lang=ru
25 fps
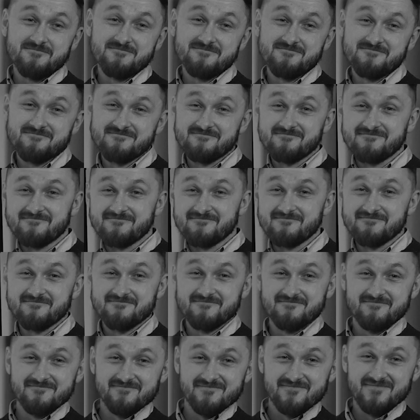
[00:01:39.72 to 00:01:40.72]
Она была не у
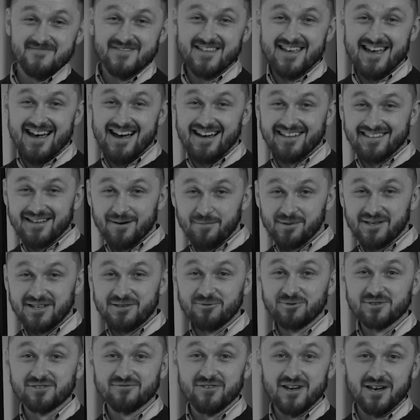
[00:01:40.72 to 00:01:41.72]
своего деда. Она была
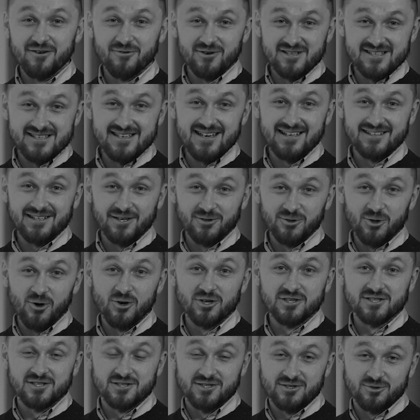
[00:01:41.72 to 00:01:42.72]
не у своего деда,
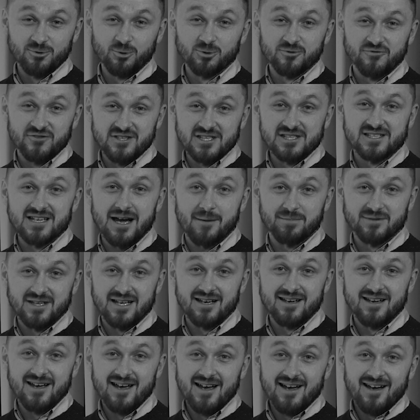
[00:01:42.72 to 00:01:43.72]
но тут
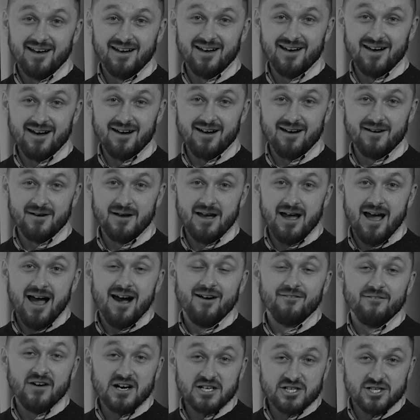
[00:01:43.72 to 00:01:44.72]
внезапно а,
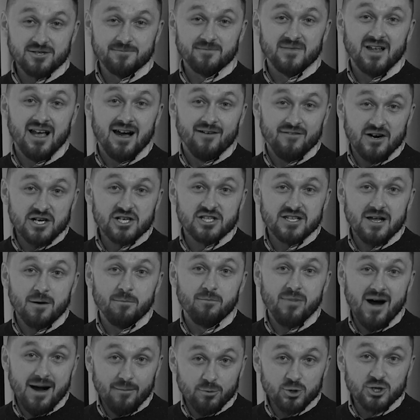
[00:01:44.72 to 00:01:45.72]
Пришла... э, вош, вошла
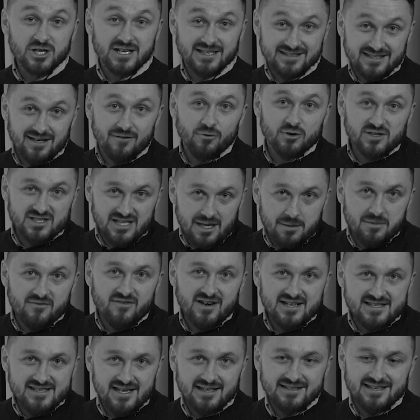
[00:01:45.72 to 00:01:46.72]
бабушка того
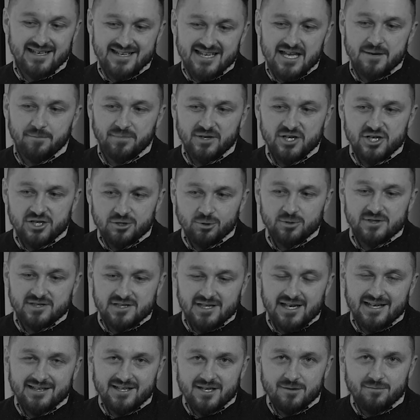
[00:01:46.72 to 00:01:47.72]
самого деда, и ей пришлось
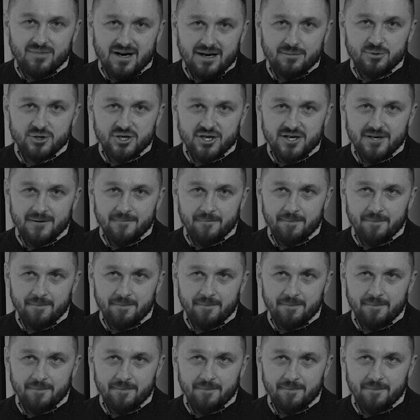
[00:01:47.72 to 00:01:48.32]
этой бабушке